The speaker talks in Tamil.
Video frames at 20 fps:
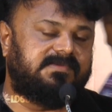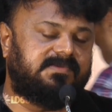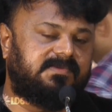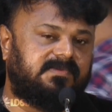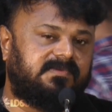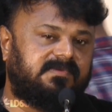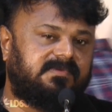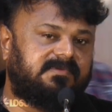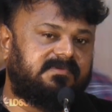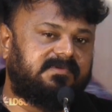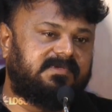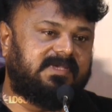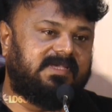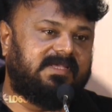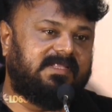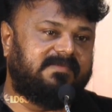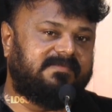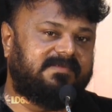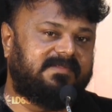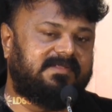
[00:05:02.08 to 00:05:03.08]
ஸோ
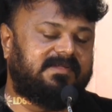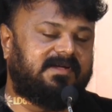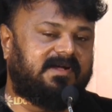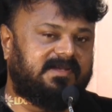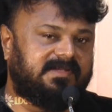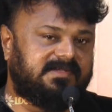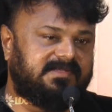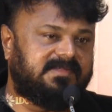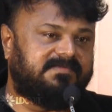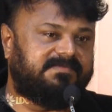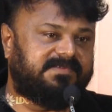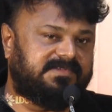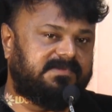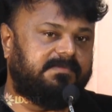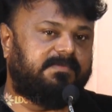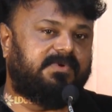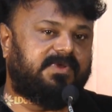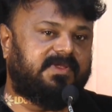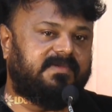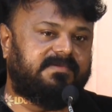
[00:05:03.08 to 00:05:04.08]
இது வந்து ஆடியன்ஸுக்கு
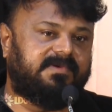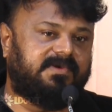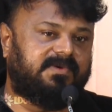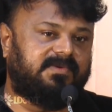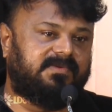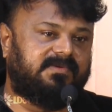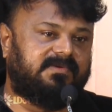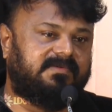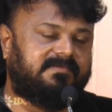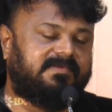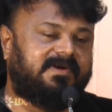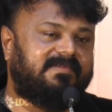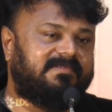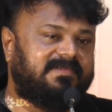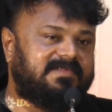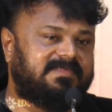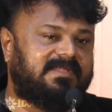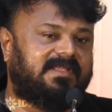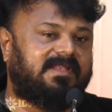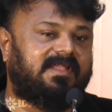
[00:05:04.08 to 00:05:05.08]
ஃபஸ்ட்டு புரிய வைக்கணும்
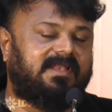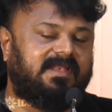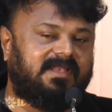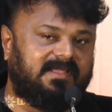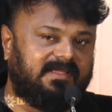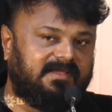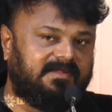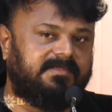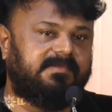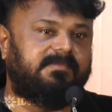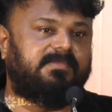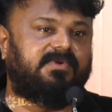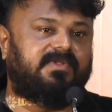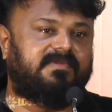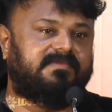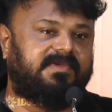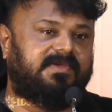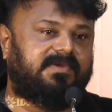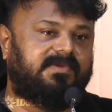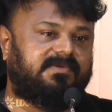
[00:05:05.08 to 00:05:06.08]
வடிவேல் சார் இல்லைங்கிறதையும்
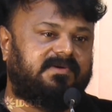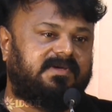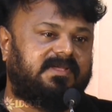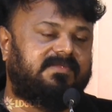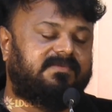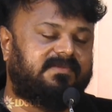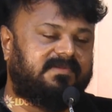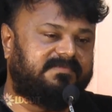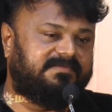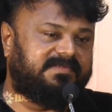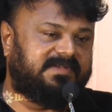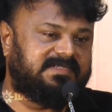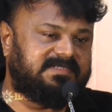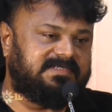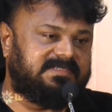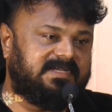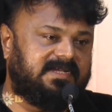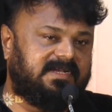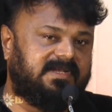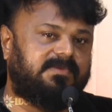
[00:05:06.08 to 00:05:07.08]
புரிய வைக்கணும் இது ஒரு
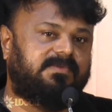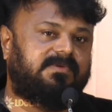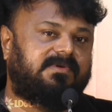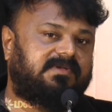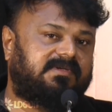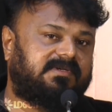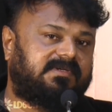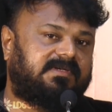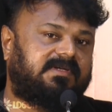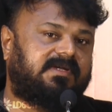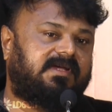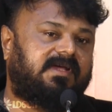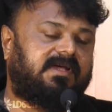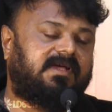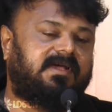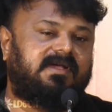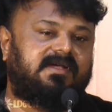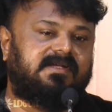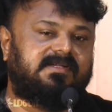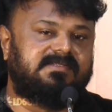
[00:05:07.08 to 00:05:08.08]
ஃப்ரெஷ்ஷான ஒரு
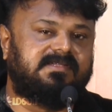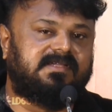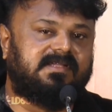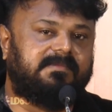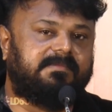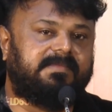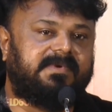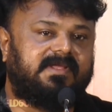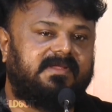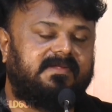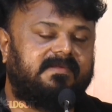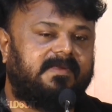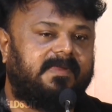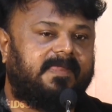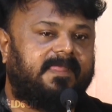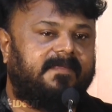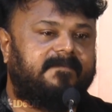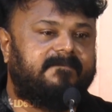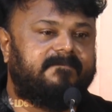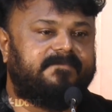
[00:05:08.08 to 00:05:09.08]
ஸ்கிரிப்டு
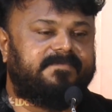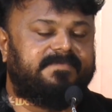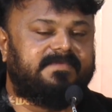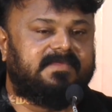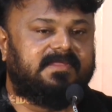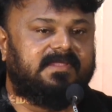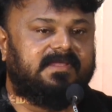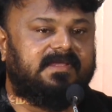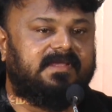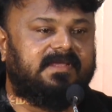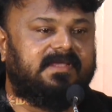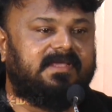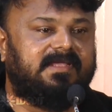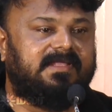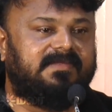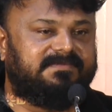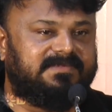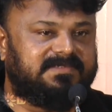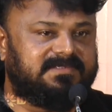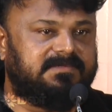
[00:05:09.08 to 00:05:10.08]

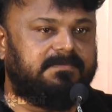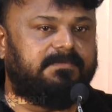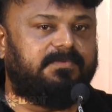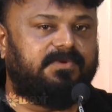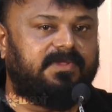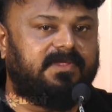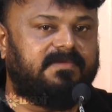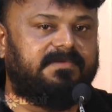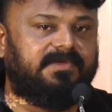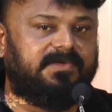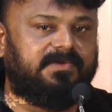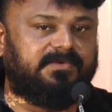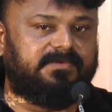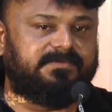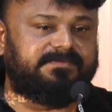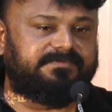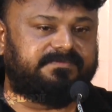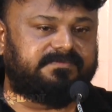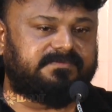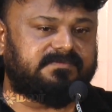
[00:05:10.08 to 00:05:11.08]
இதை ஃபஸ்ட்டு புரிய
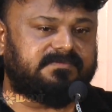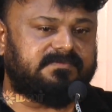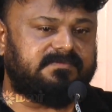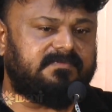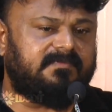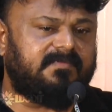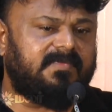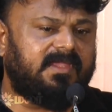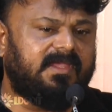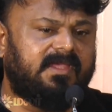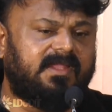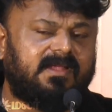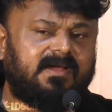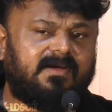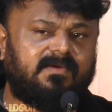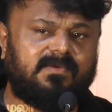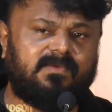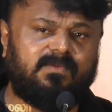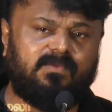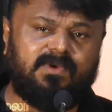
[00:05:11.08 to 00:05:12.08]
வைக்கணும் ஏன்னா
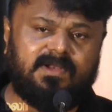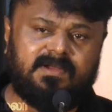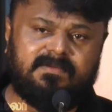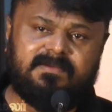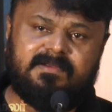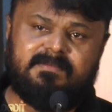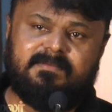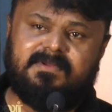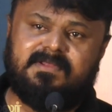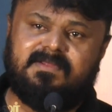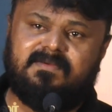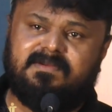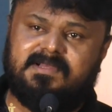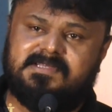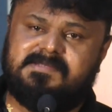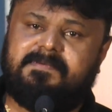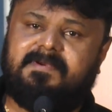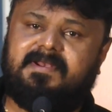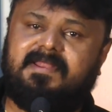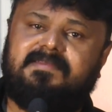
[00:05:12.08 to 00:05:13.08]
அவங்க உள்ளே வரும்போது அவங்க
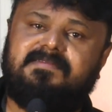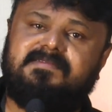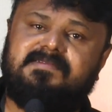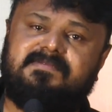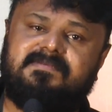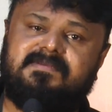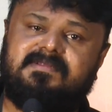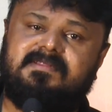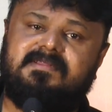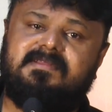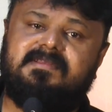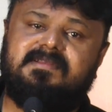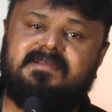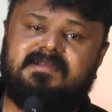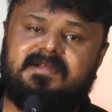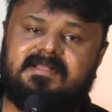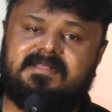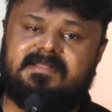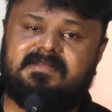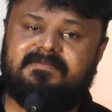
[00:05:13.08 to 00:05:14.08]
எக்ஸ்பெக்டேஷன்ஸ் வந்து
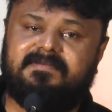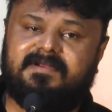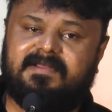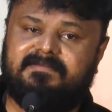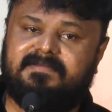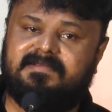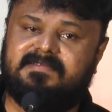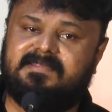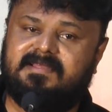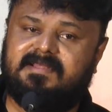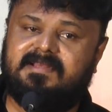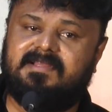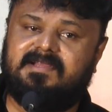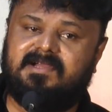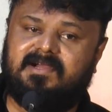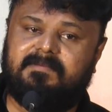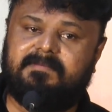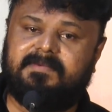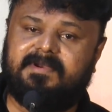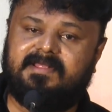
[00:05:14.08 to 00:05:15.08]
அந்த வடிவேல் சார்
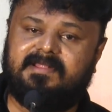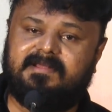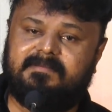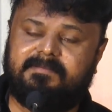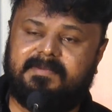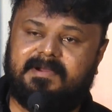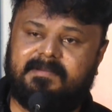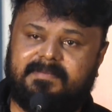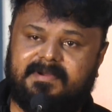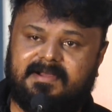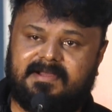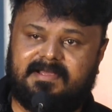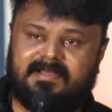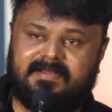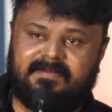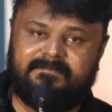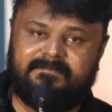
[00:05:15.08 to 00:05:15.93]
காமெடி தான் பார்ப்பாங்க